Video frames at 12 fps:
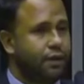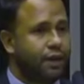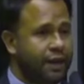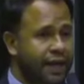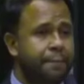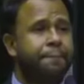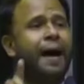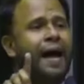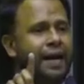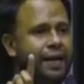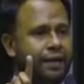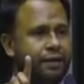
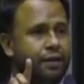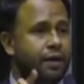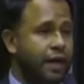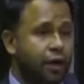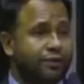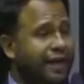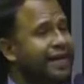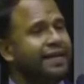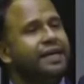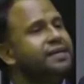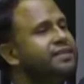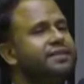Reparem, eu nem
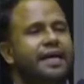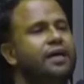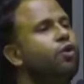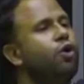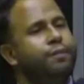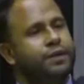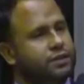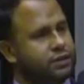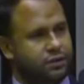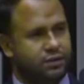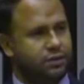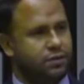quis citar
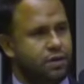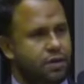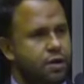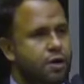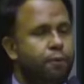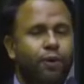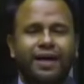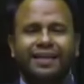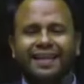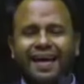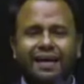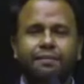nomes porque
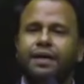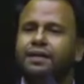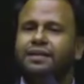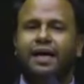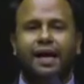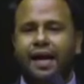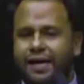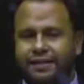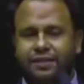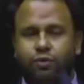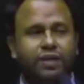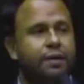nem me
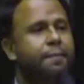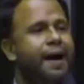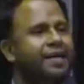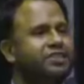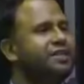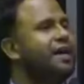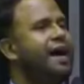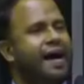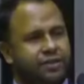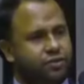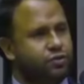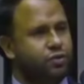interessa o debate
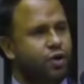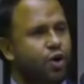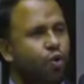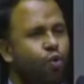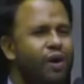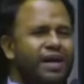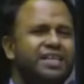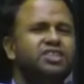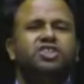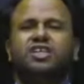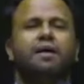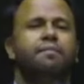raso, o
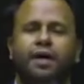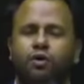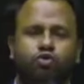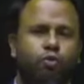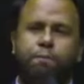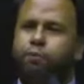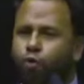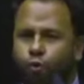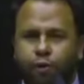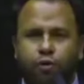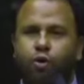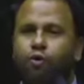linchamento
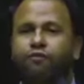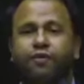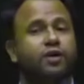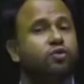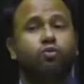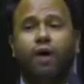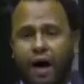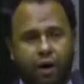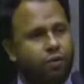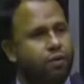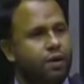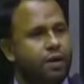público ou
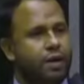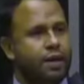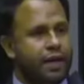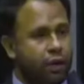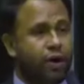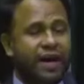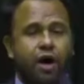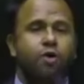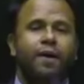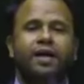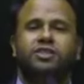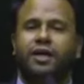virtual. Eu
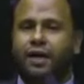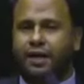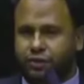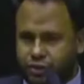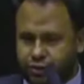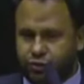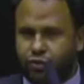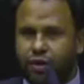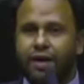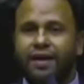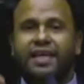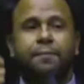realmente acredito
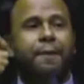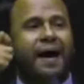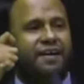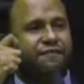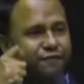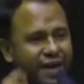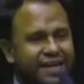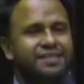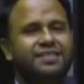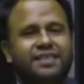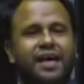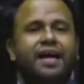que para
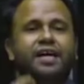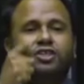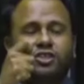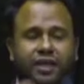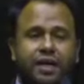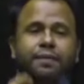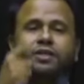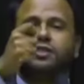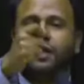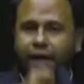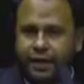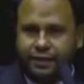vencer a
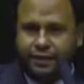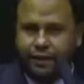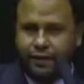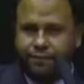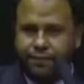extrema-direita,